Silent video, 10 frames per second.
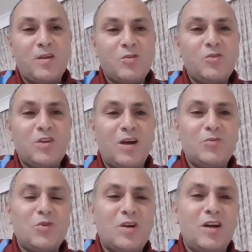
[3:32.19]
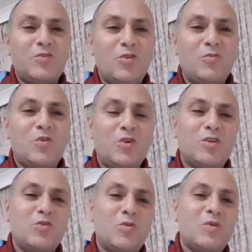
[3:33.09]
Çünkü Abdülkadir Ömür
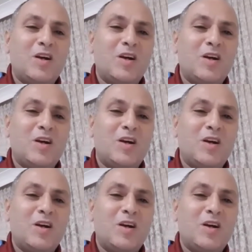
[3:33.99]
orada topu